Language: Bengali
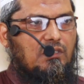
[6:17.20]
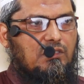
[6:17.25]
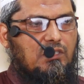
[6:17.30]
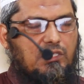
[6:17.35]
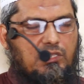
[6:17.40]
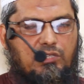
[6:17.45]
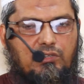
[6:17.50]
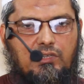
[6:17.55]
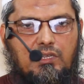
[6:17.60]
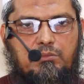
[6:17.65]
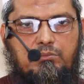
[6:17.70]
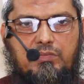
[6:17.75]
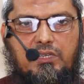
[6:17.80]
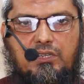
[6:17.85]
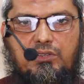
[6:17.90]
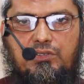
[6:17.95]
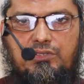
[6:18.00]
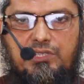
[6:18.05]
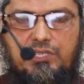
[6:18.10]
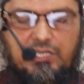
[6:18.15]
দ্বিতীয় নাম্বার
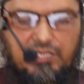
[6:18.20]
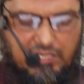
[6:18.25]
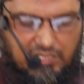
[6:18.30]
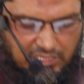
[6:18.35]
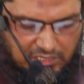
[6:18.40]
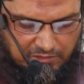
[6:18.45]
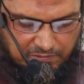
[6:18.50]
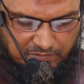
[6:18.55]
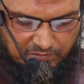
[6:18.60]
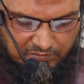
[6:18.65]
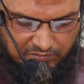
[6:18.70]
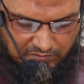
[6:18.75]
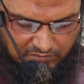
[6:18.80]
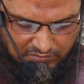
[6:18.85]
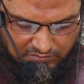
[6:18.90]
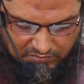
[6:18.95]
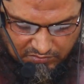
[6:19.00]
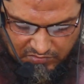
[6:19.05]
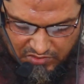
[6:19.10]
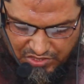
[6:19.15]
হচ্ছে
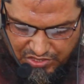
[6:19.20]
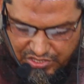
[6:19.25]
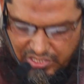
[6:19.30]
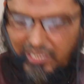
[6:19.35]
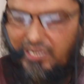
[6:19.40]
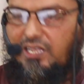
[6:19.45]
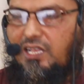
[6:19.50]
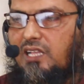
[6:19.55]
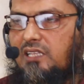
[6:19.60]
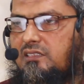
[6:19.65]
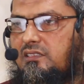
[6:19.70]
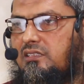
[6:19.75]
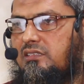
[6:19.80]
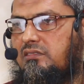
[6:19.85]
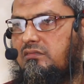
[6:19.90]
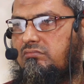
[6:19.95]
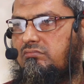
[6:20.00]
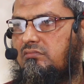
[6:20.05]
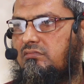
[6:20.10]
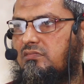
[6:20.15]
সালাত
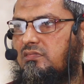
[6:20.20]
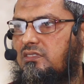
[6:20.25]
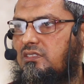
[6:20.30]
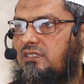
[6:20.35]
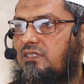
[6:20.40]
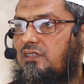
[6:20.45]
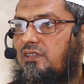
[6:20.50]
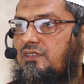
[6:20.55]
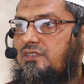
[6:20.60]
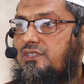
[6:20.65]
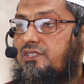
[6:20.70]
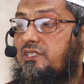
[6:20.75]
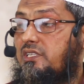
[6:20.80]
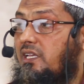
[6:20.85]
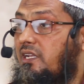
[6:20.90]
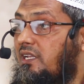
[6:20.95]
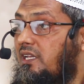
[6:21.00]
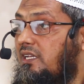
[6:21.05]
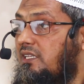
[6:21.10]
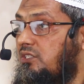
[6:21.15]

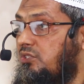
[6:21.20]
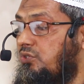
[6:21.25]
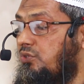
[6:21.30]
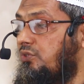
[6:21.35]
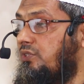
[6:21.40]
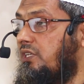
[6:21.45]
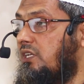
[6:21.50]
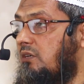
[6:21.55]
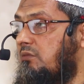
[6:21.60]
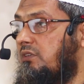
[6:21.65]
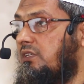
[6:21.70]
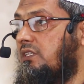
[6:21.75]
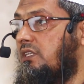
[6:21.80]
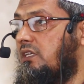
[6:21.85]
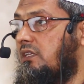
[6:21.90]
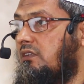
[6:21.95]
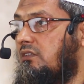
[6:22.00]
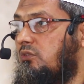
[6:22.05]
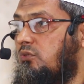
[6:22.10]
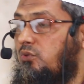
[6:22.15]
সালাদ যদি
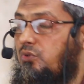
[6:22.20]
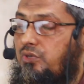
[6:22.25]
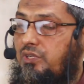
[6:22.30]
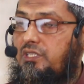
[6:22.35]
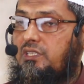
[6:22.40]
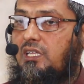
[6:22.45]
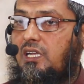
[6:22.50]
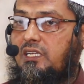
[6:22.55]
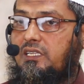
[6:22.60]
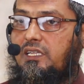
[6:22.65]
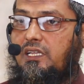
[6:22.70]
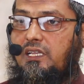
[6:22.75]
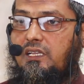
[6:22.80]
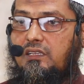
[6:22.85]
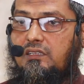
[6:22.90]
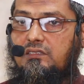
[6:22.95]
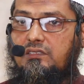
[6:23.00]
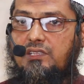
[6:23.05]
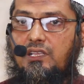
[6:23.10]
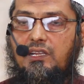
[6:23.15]
আমাদের ত্রুটি থাকে
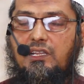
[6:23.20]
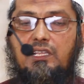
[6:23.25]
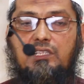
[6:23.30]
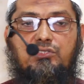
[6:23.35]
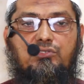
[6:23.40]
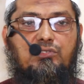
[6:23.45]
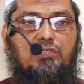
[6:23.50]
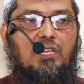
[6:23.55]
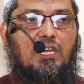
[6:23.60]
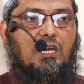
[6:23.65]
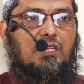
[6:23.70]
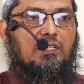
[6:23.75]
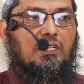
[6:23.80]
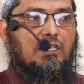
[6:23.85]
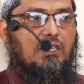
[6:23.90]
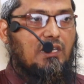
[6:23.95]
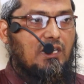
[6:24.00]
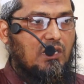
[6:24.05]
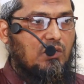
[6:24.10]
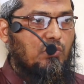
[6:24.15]
সালাদ যদি
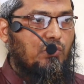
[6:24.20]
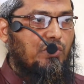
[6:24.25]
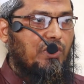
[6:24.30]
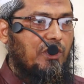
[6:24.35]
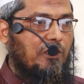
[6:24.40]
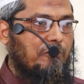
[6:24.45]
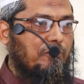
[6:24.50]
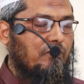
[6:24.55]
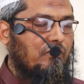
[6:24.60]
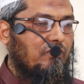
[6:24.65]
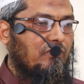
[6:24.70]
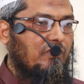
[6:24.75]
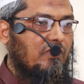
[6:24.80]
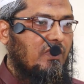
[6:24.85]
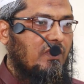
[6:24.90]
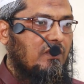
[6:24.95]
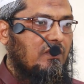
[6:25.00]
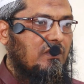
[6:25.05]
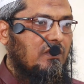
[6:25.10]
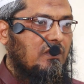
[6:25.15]
আদায় না করি
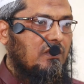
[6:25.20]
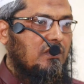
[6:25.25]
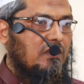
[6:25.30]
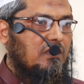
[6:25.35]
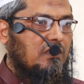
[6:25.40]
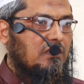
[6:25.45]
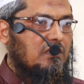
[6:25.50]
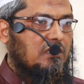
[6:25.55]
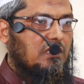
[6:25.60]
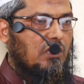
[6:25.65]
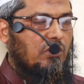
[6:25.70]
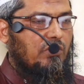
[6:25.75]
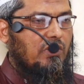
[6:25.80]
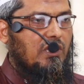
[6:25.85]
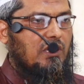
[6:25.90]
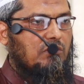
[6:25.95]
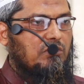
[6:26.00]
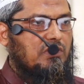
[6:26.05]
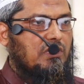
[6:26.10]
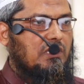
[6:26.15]
তাহলে
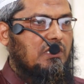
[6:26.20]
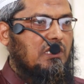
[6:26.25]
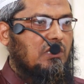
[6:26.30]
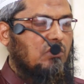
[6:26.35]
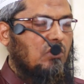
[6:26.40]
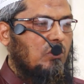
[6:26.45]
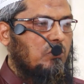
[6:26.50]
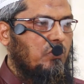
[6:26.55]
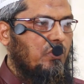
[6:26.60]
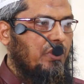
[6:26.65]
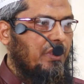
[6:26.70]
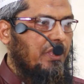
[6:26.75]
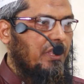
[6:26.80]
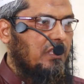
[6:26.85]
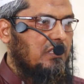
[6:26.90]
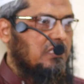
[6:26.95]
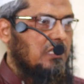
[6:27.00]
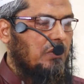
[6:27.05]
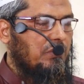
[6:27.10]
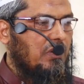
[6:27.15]
আমাদেরকে কবরে
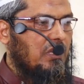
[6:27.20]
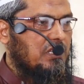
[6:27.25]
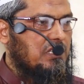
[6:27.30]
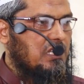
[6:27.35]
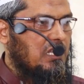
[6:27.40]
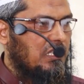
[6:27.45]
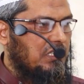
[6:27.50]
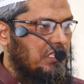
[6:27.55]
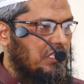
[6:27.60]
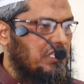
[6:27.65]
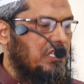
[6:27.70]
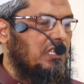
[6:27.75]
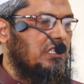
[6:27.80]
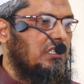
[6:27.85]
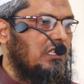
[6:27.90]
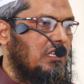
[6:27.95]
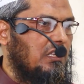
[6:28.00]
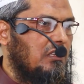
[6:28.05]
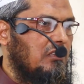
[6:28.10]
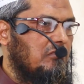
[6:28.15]
যাওয়ার সাথে
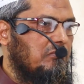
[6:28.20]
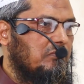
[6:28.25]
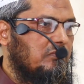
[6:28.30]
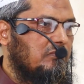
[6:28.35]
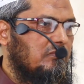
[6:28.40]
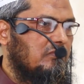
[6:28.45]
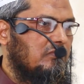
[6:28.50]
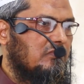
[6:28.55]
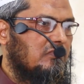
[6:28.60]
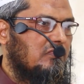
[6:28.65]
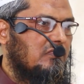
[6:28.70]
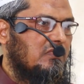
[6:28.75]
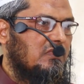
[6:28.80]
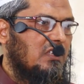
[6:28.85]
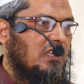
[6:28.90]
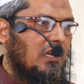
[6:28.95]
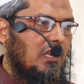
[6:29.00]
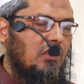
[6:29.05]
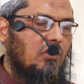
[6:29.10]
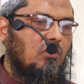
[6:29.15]
সাথেই
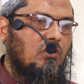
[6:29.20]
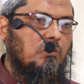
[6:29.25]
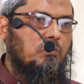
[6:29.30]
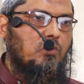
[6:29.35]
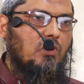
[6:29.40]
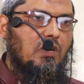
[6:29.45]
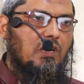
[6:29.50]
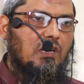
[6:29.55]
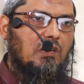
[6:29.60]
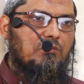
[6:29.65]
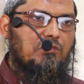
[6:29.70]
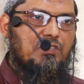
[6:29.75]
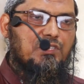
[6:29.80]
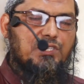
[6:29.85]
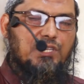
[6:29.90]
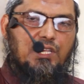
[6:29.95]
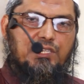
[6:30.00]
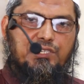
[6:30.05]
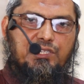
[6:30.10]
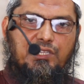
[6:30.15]
আল্লাহ রব্বুল আলমিন
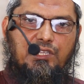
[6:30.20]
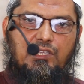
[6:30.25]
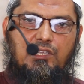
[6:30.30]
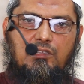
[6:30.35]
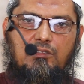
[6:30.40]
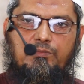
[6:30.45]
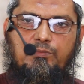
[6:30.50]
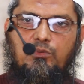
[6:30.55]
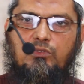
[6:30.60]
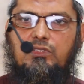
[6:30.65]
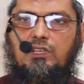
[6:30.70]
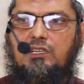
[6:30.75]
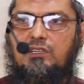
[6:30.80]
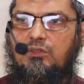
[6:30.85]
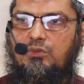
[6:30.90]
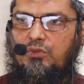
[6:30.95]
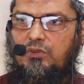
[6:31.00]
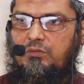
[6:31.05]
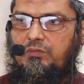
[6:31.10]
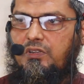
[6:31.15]
শাস্তি প্রদান
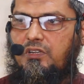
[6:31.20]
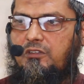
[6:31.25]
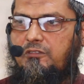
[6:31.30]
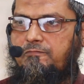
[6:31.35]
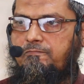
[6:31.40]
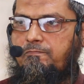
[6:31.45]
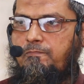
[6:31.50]
করবেন